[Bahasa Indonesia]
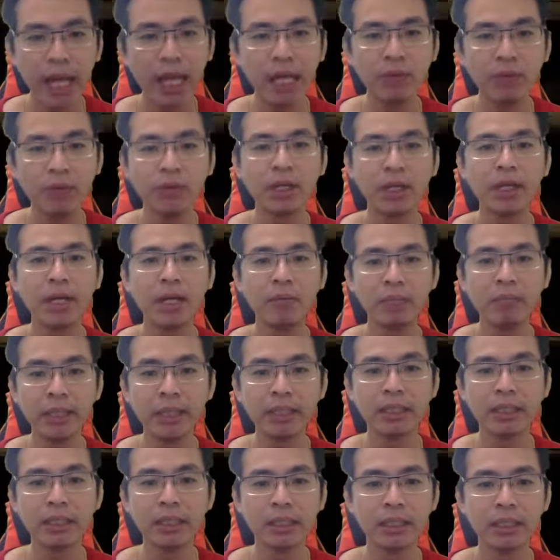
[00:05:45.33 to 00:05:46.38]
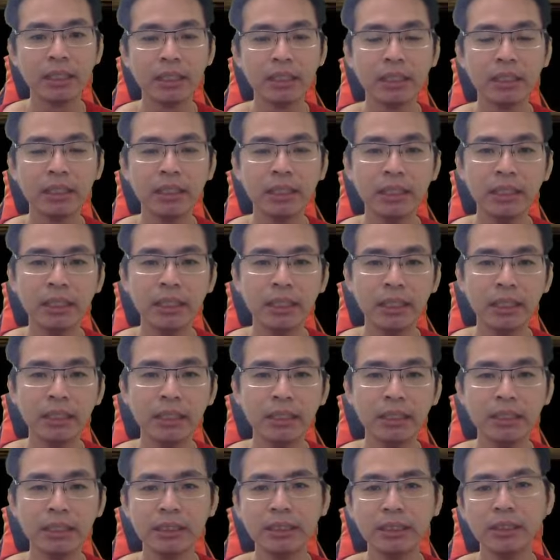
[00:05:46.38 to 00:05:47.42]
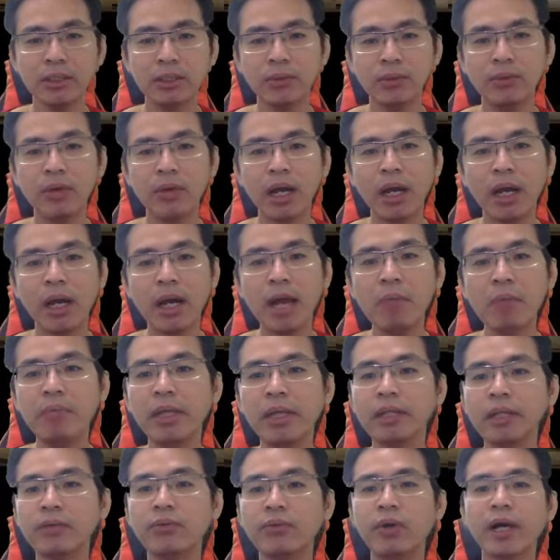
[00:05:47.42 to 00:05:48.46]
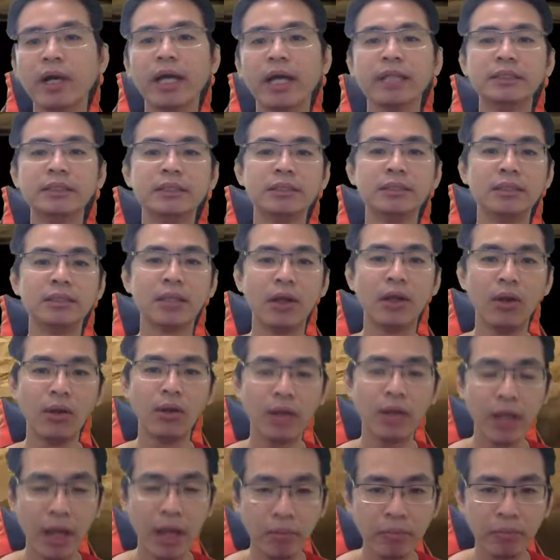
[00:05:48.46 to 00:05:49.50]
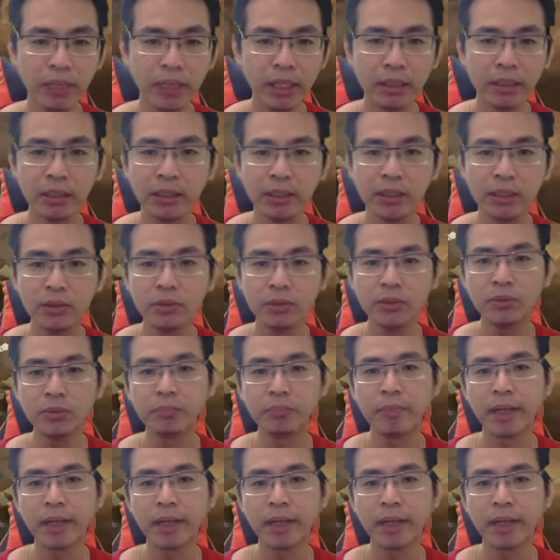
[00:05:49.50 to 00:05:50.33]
ya udah kena bleed udah kena bleed gue guys kalau kena bleed itu